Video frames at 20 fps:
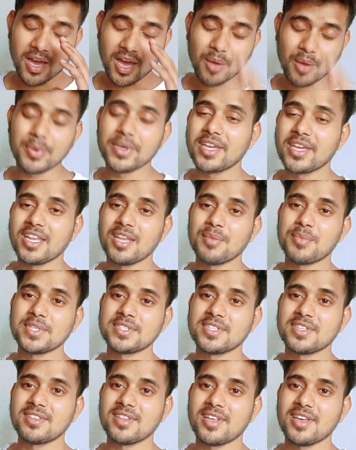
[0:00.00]
अभी के लिए बस
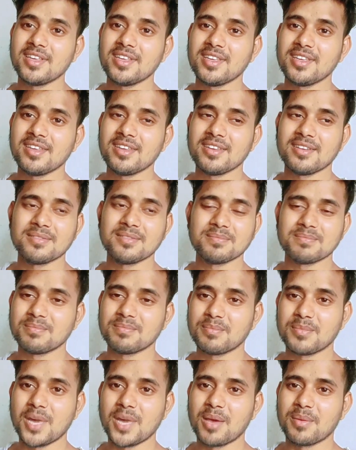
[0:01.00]
इतना ही
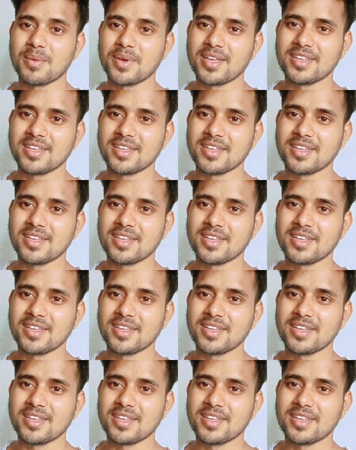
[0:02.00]
बाय